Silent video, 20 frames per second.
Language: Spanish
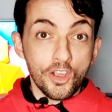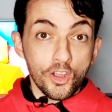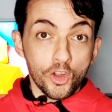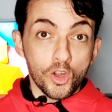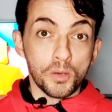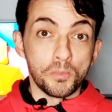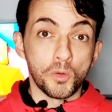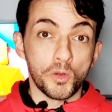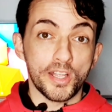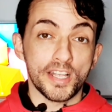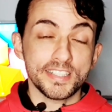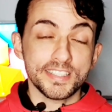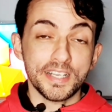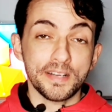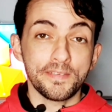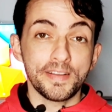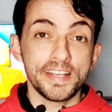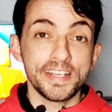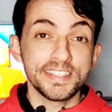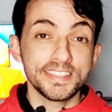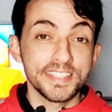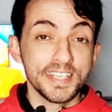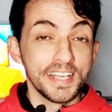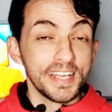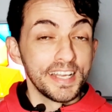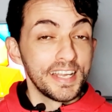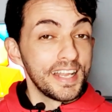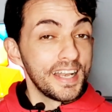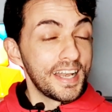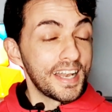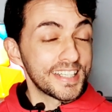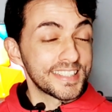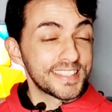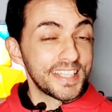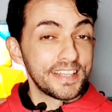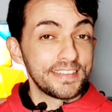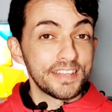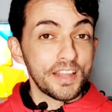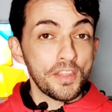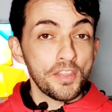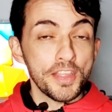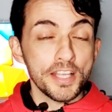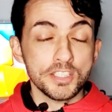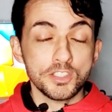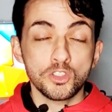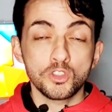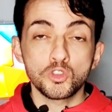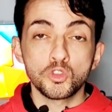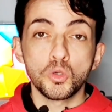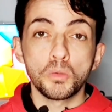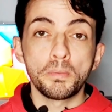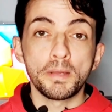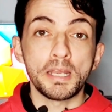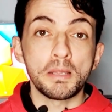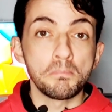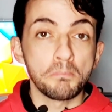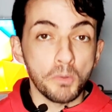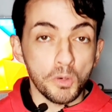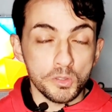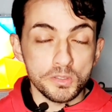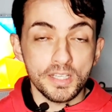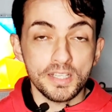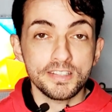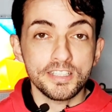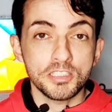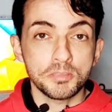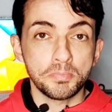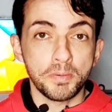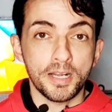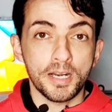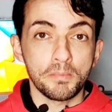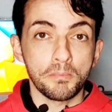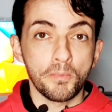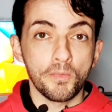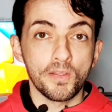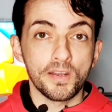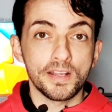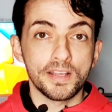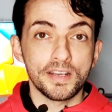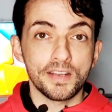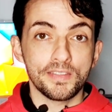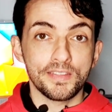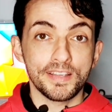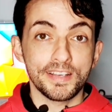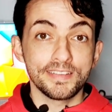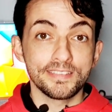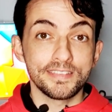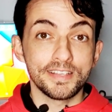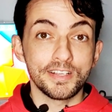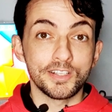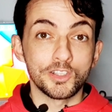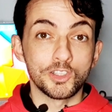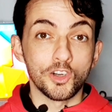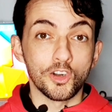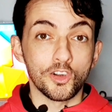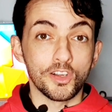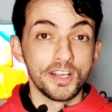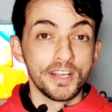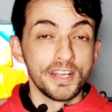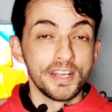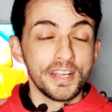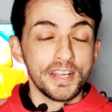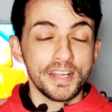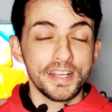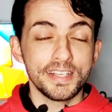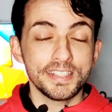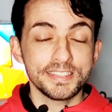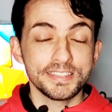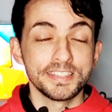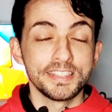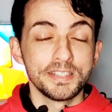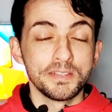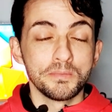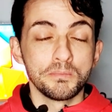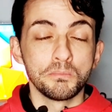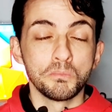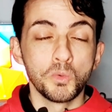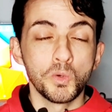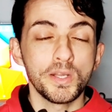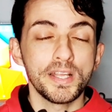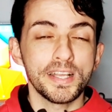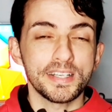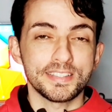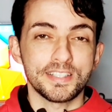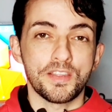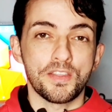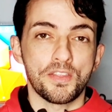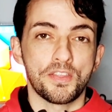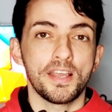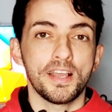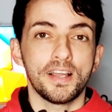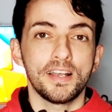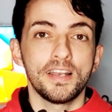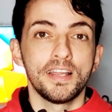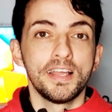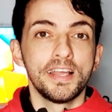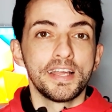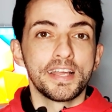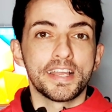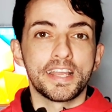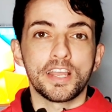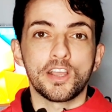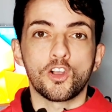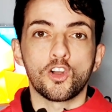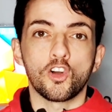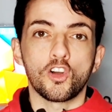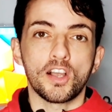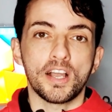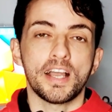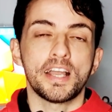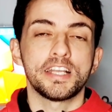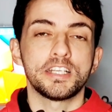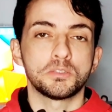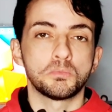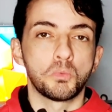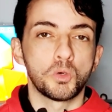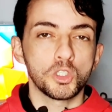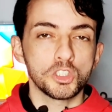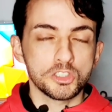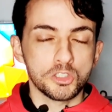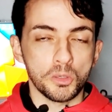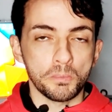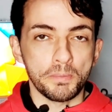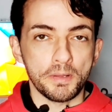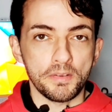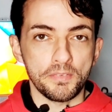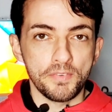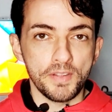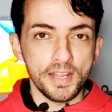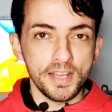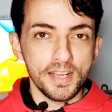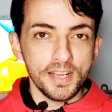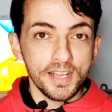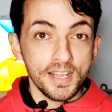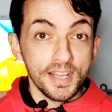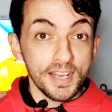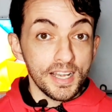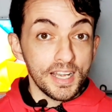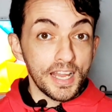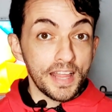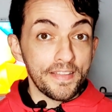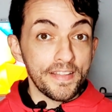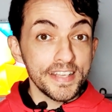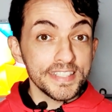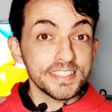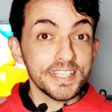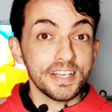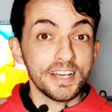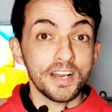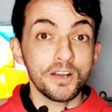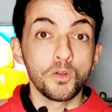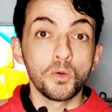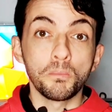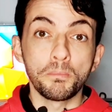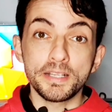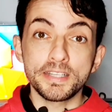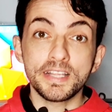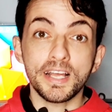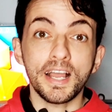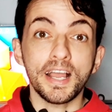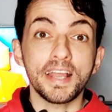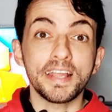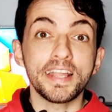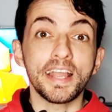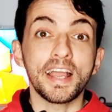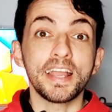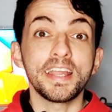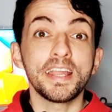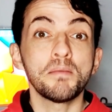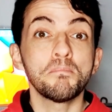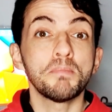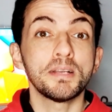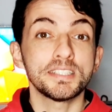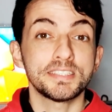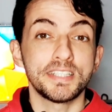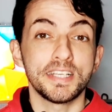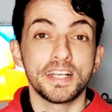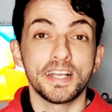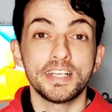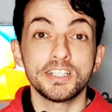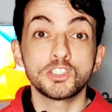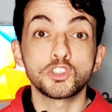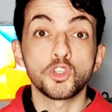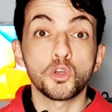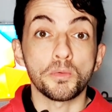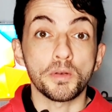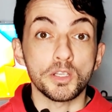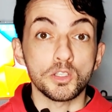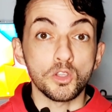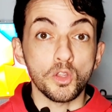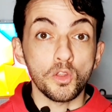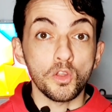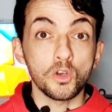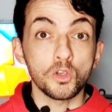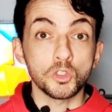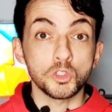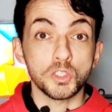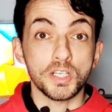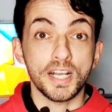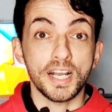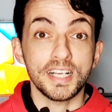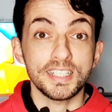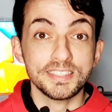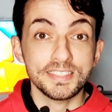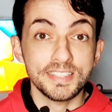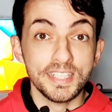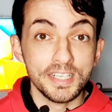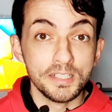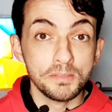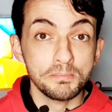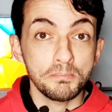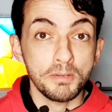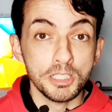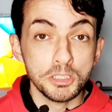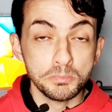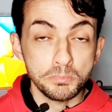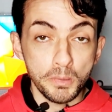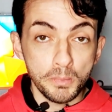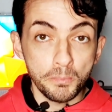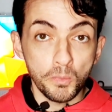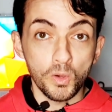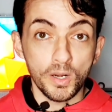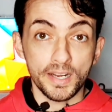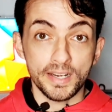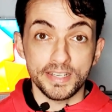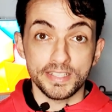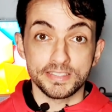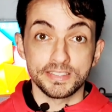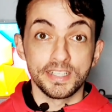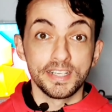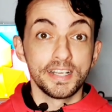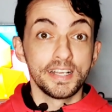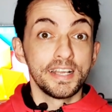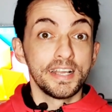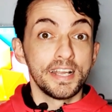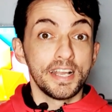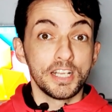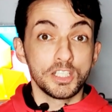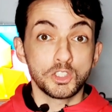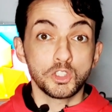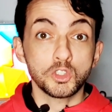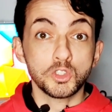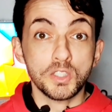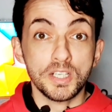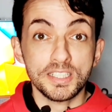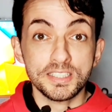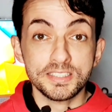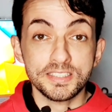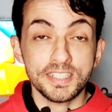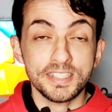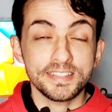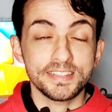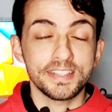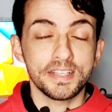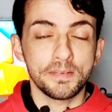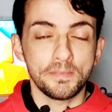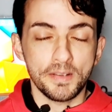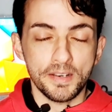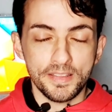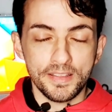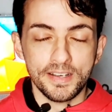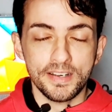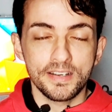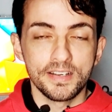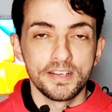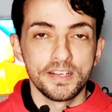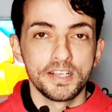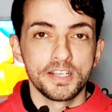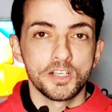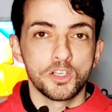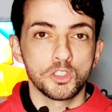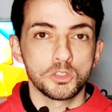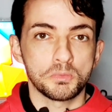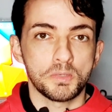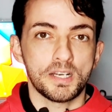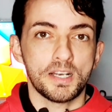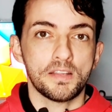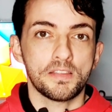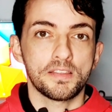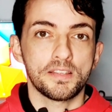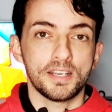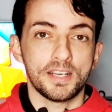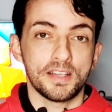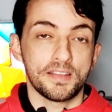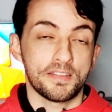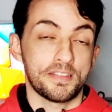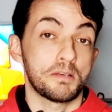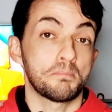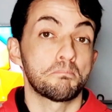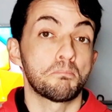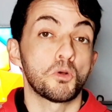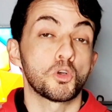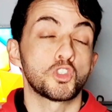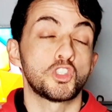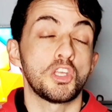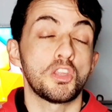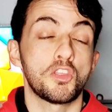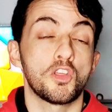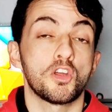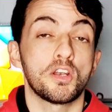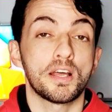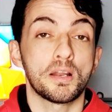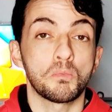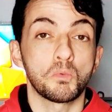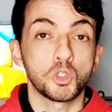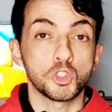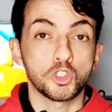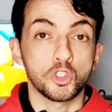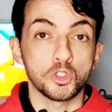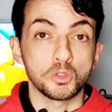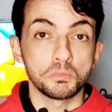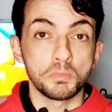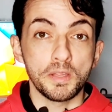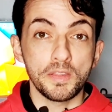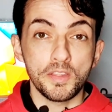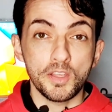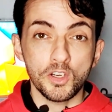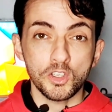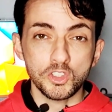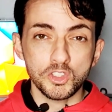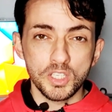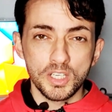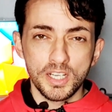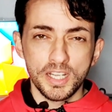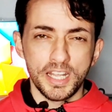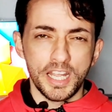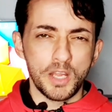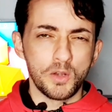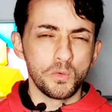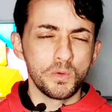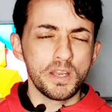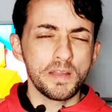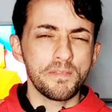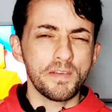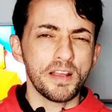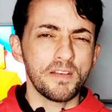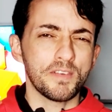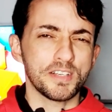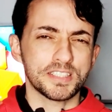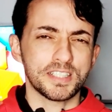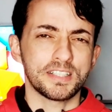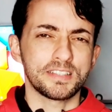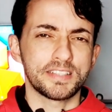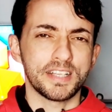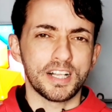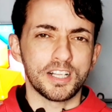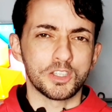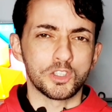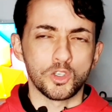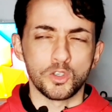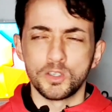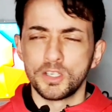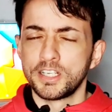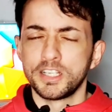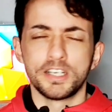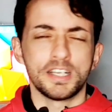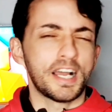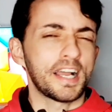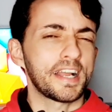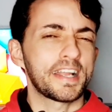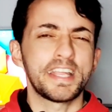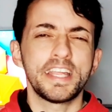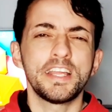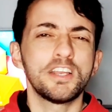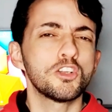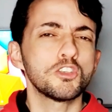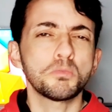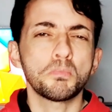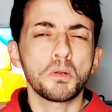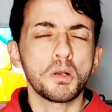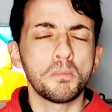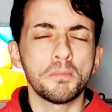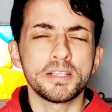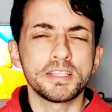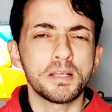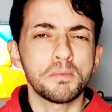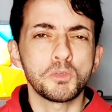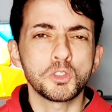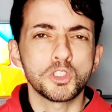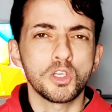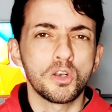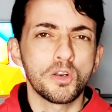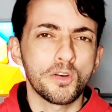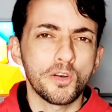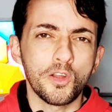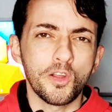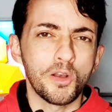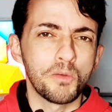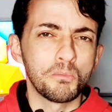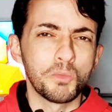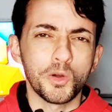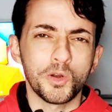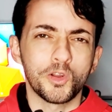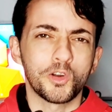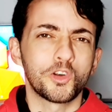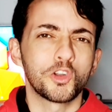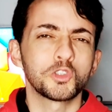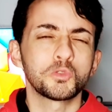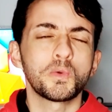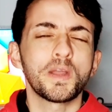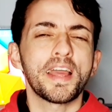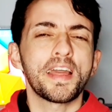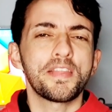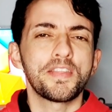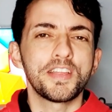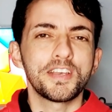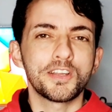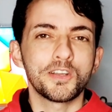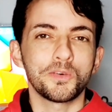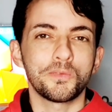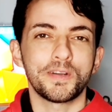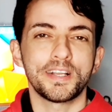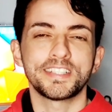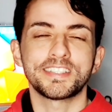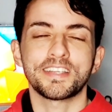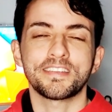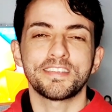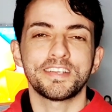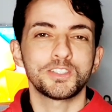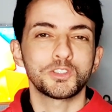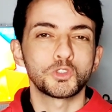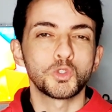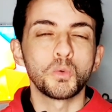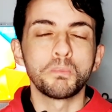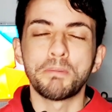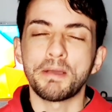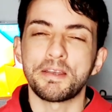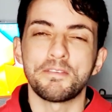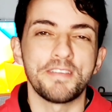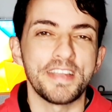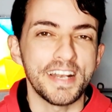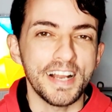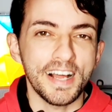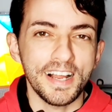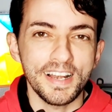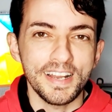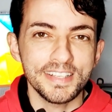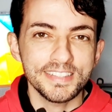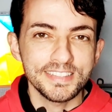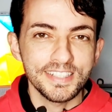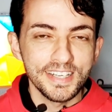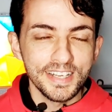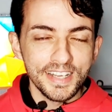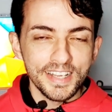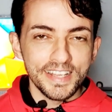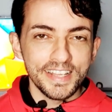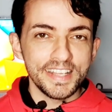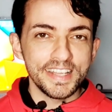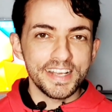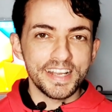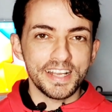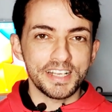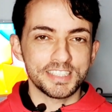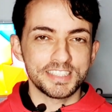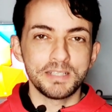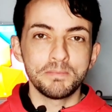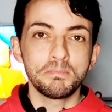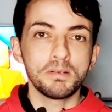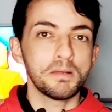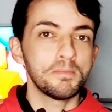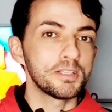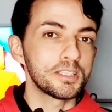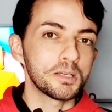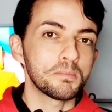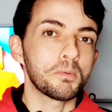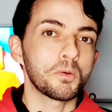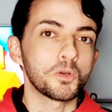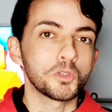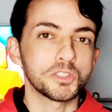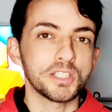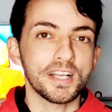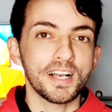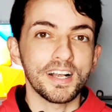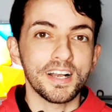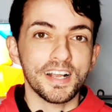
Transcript: Como ya sabéis, las tendencias son súper importantes para poder crecer en TikTok. Es muy esencial que cojáis vuestro perfil, le deis a la lupita y ahí investiguéis sobre todo los hashtags más populares. Esos hashtags de verdad que os van a hacer posicionar vuestros vídeos en un nivel bastante alto. Aquí no prometemos el oro y el moro, no os voy a decir que os vais a hacer súper virales y que simplemente por usar el